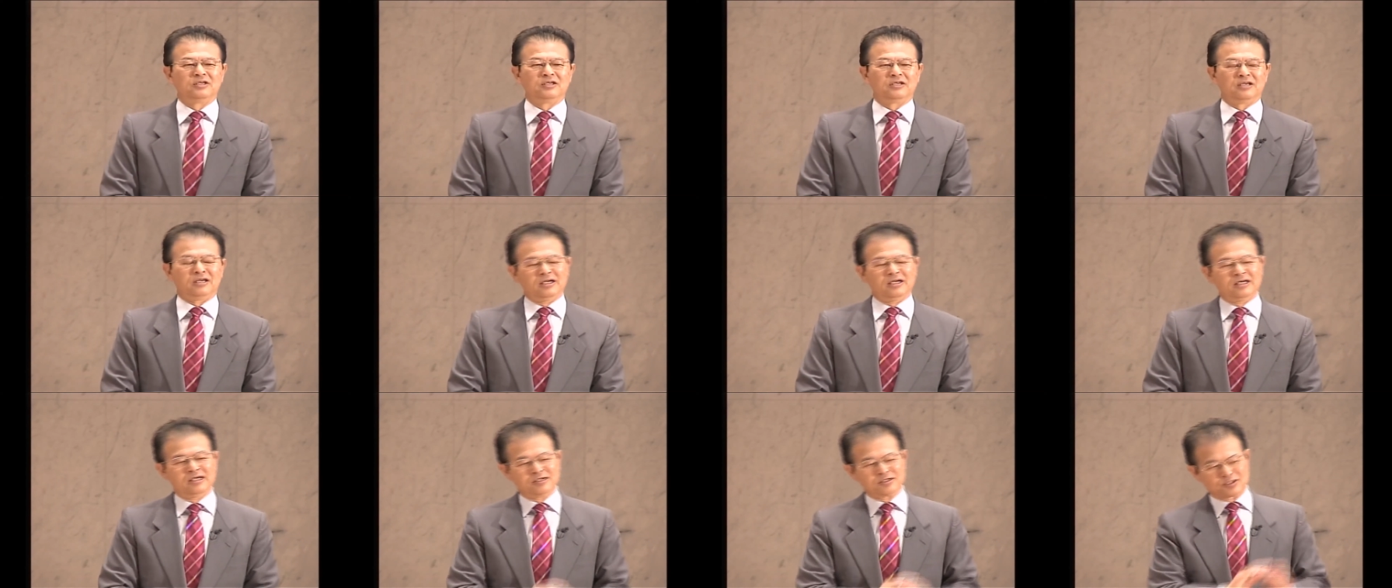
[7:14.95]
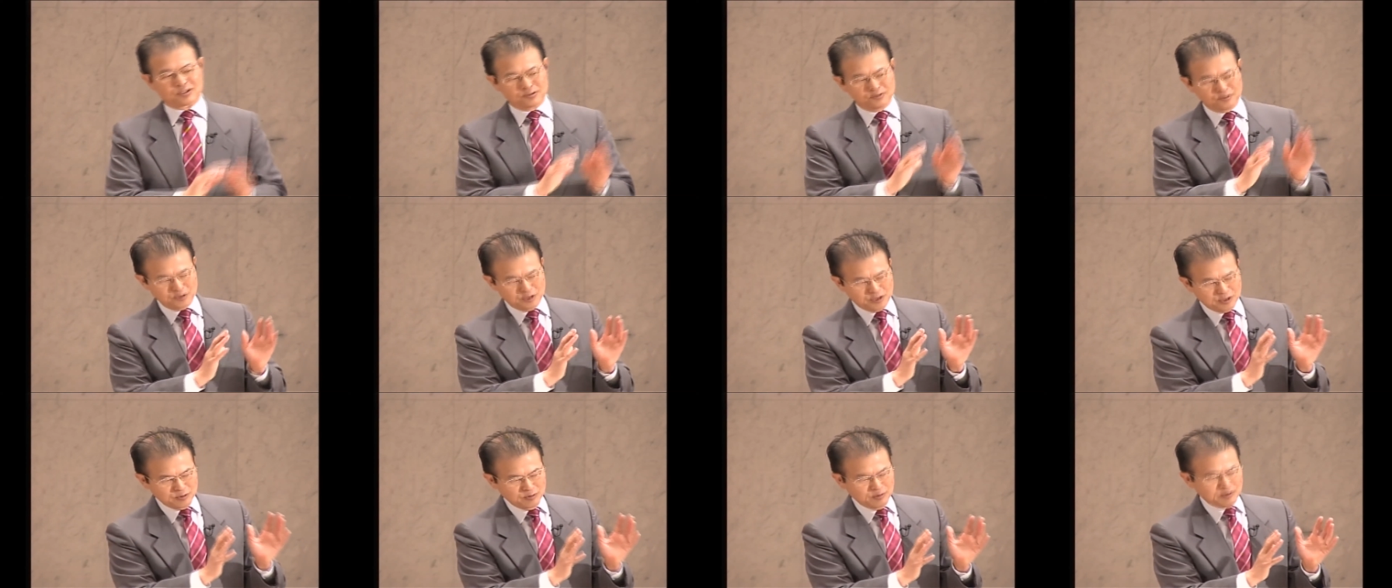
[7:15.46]
あその
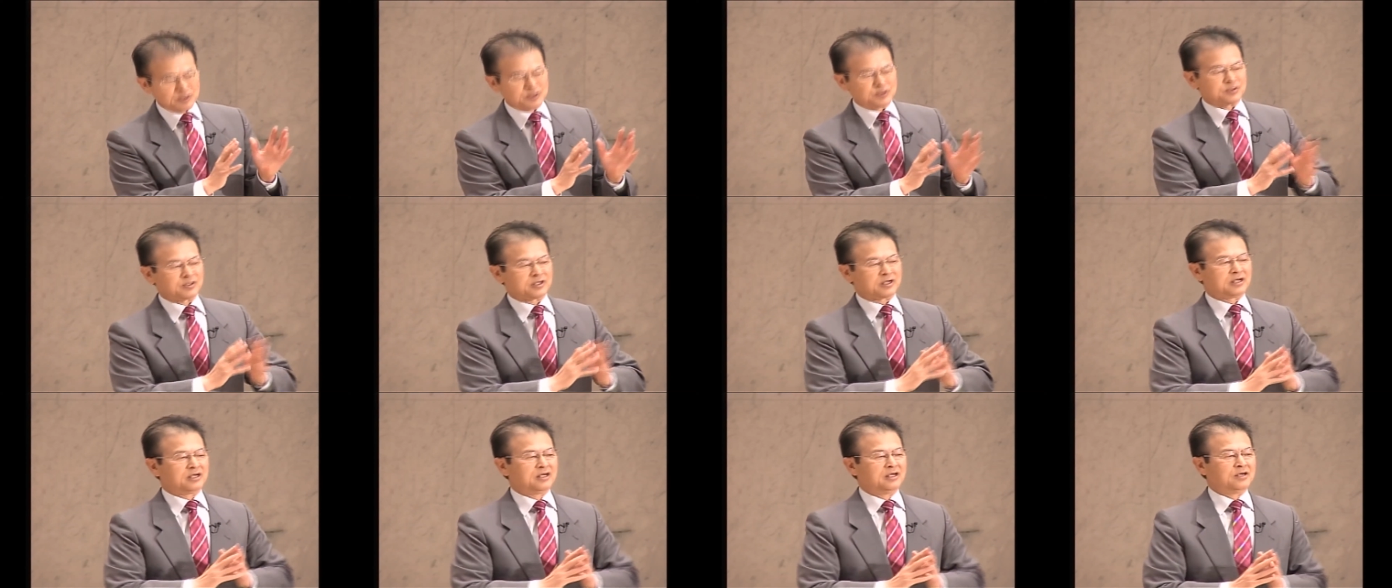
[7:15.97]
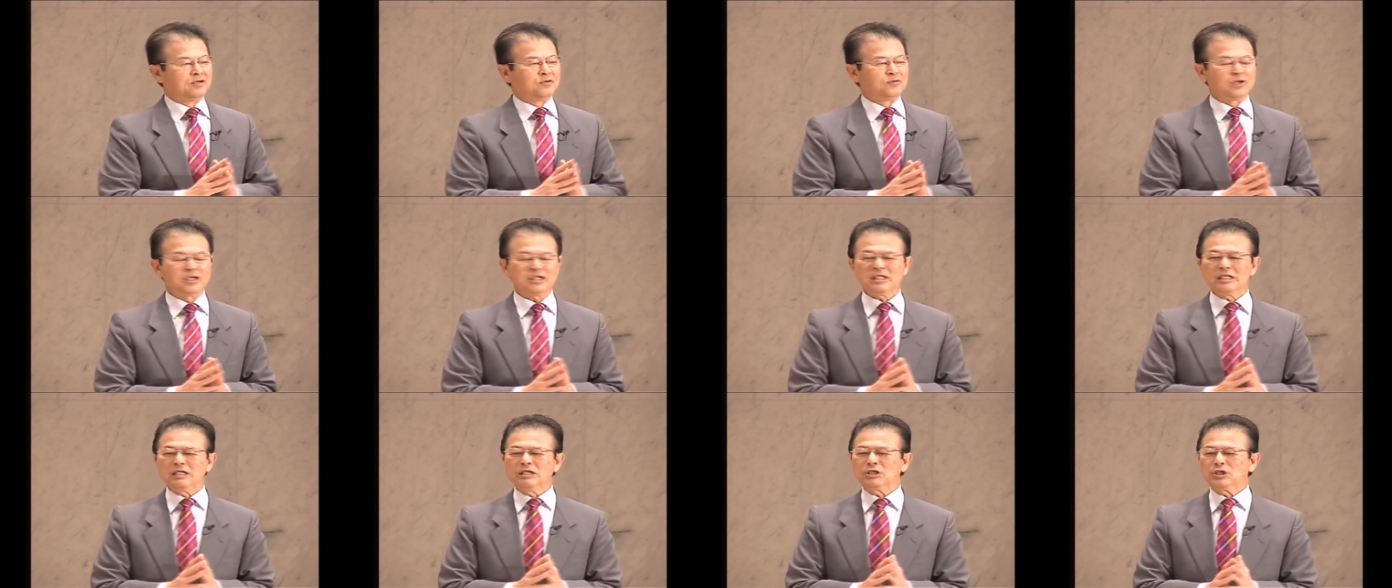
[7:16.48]
人はそうだけど
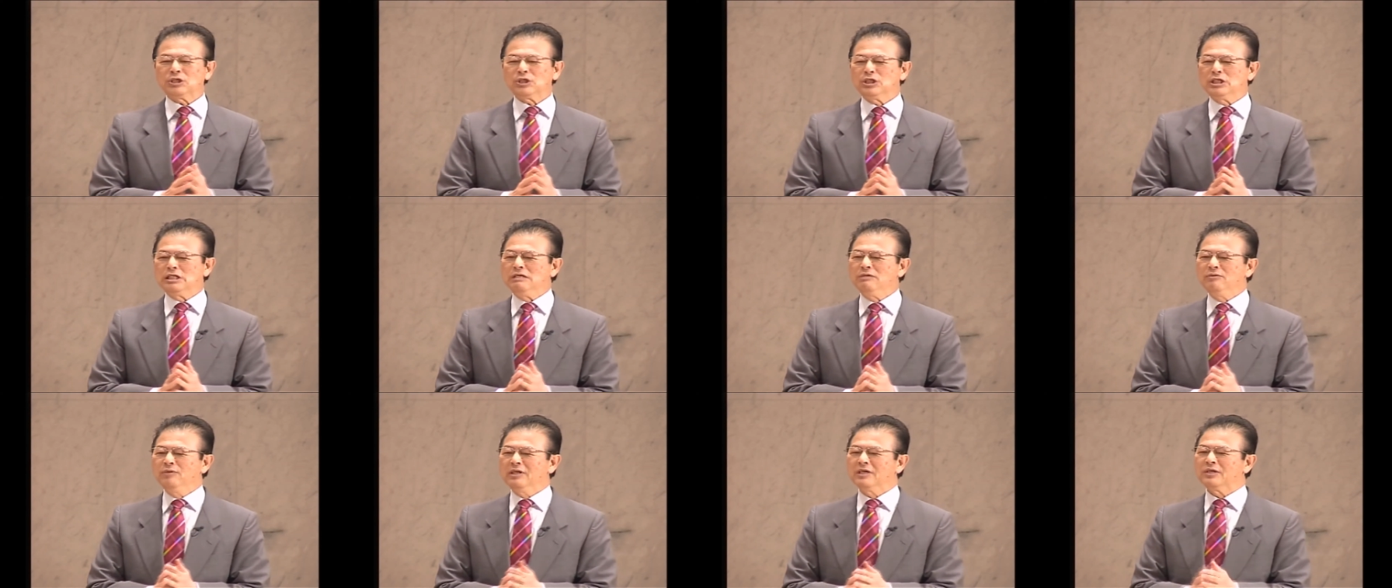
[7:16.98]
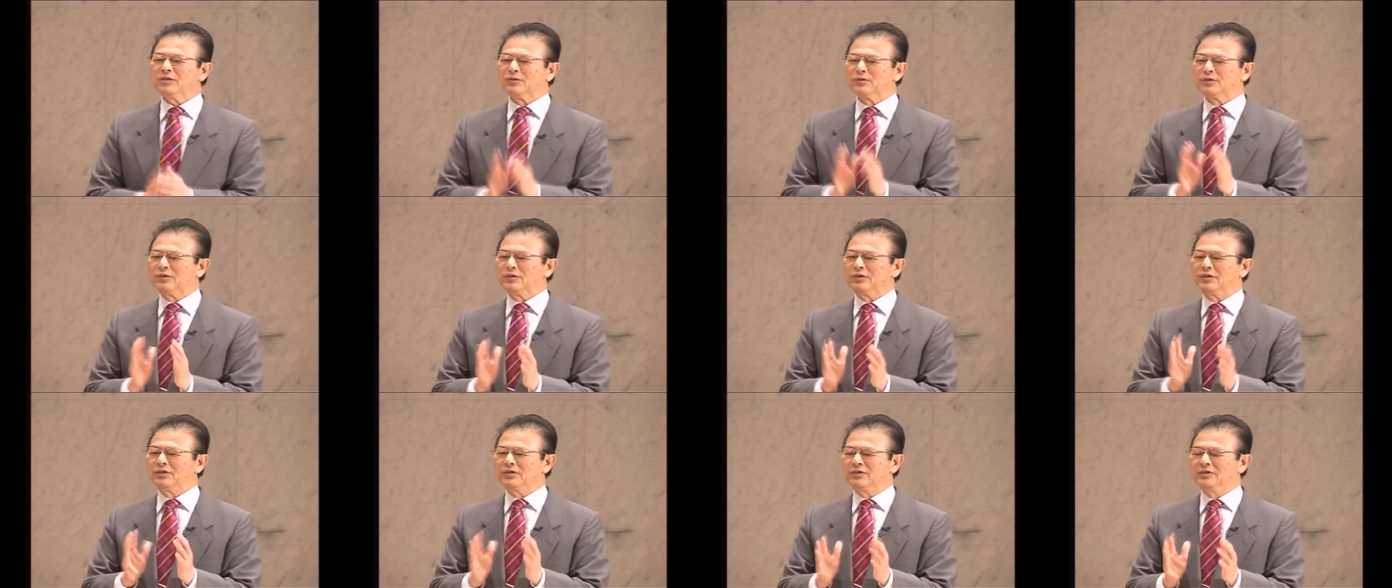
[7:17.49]
私にはこ
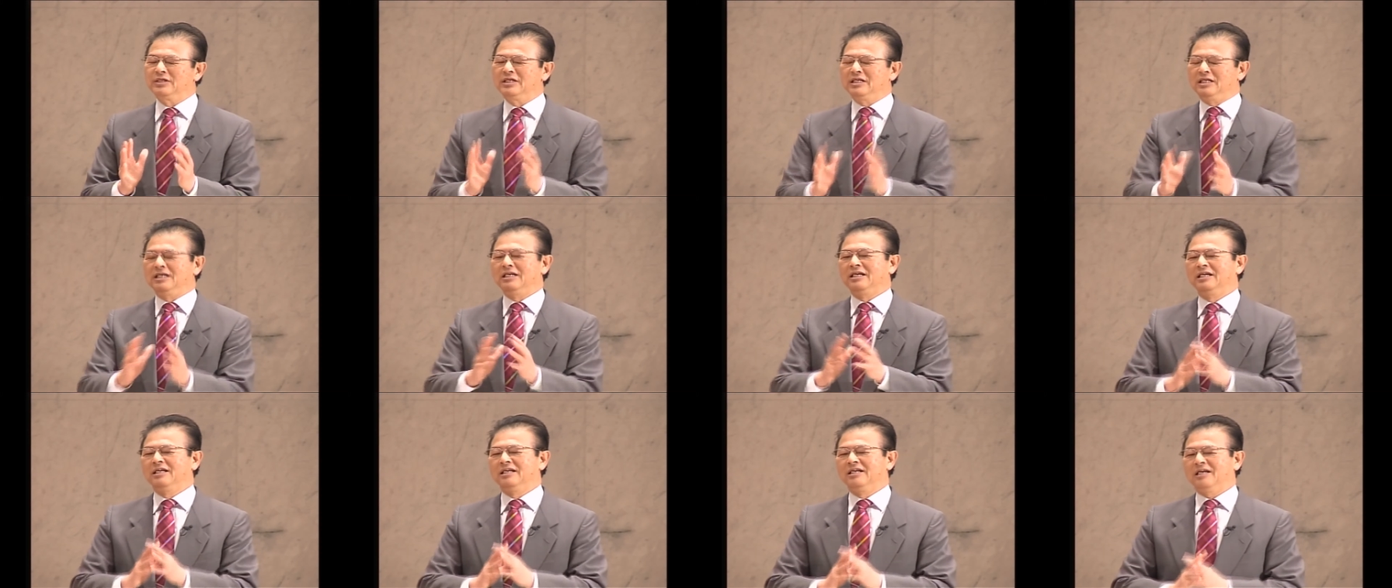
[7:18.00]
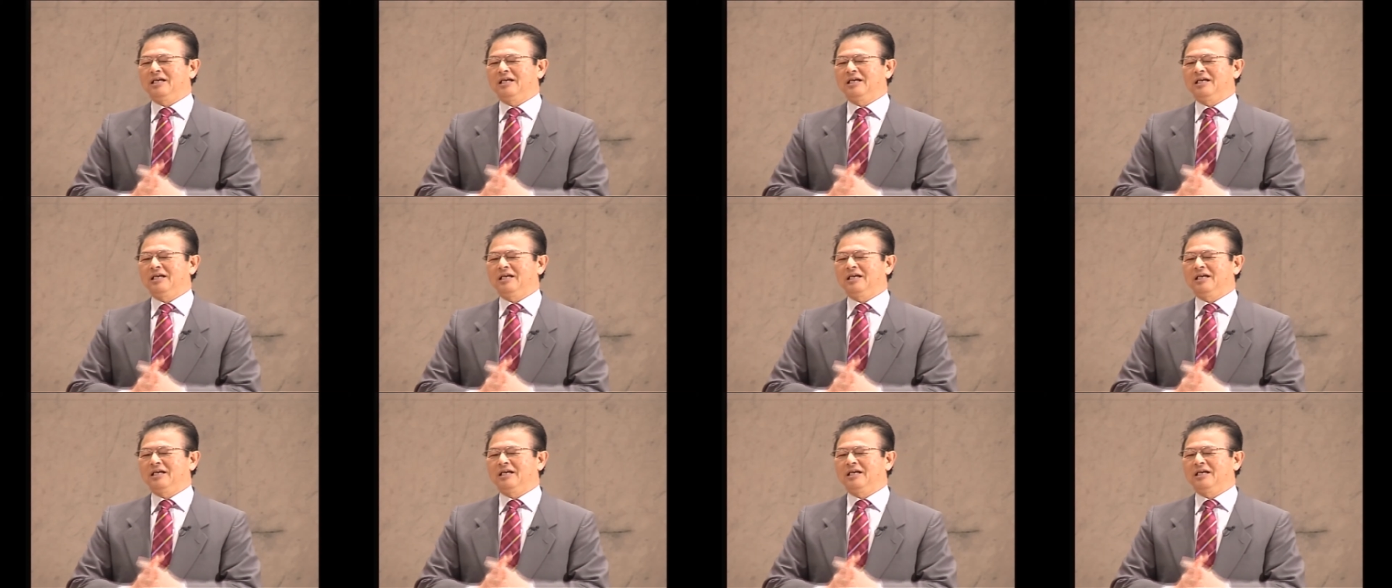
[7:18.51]
のように